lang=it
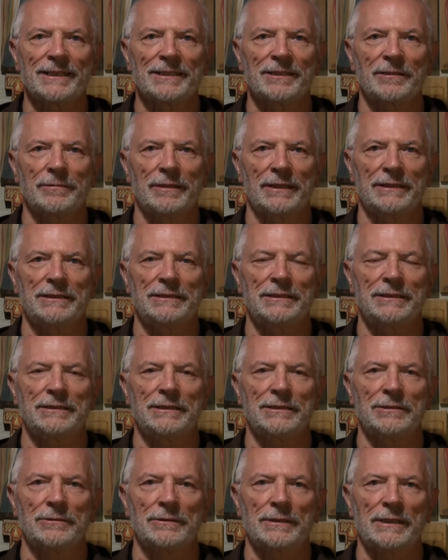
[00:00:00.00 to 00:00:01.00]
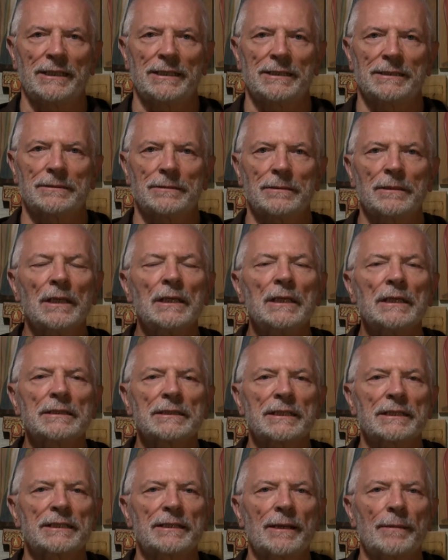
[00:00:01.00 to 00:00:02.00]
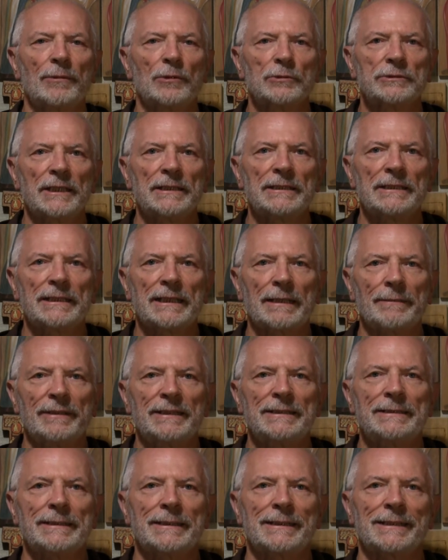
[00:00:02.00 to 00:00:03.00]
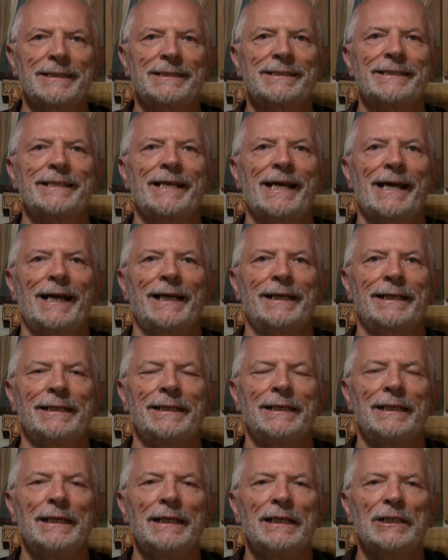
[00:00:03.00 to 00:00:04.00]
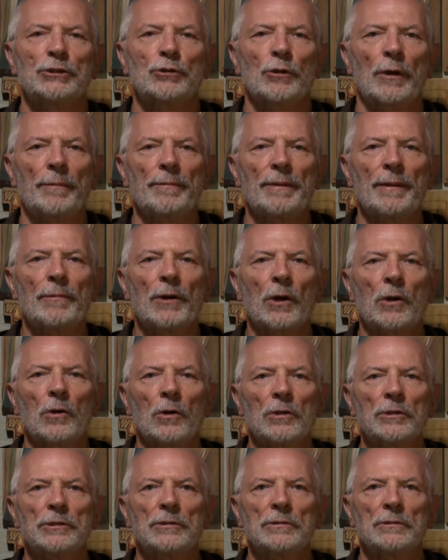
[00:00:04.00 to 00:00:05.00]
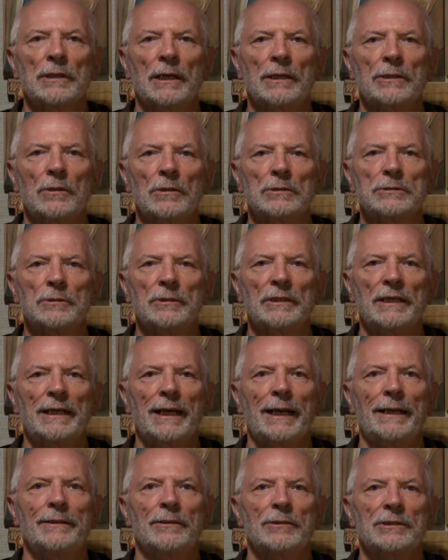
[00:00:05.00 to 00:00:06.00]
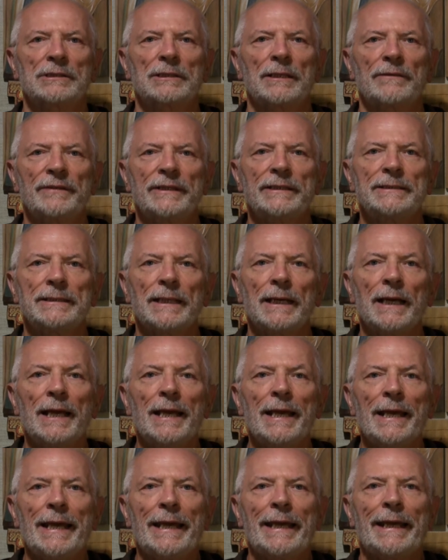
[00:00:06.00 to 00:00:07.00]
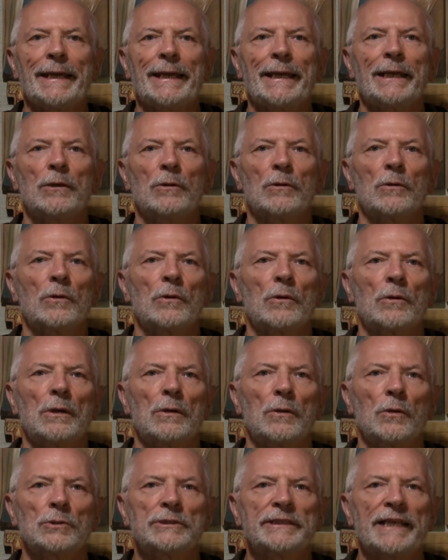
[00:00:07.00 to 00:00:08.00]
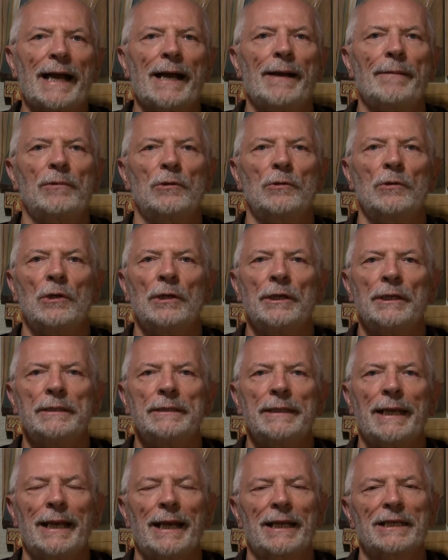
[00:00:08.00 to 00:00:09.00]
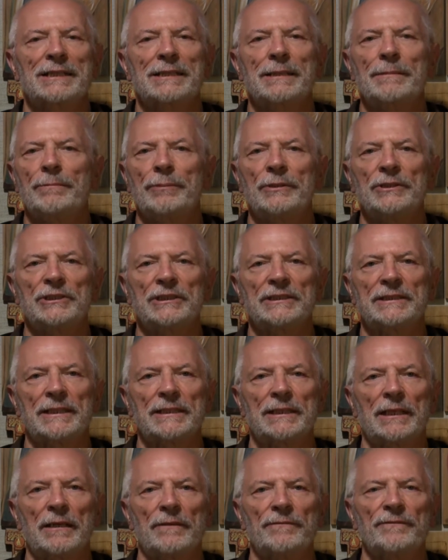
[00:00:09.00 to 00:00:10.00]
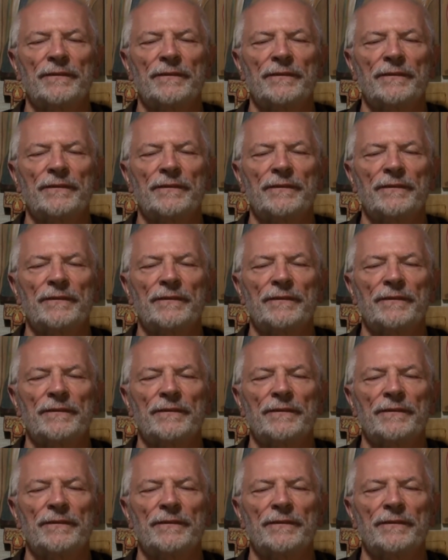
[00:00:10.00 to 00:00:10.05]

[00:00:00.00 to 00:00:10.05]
ai seguaci di Gesù Cristo, se siamo autenticamente cristiani, se lo abbiamo accolto, accolto nella nostra vita e lo lodiamo nella semplicità della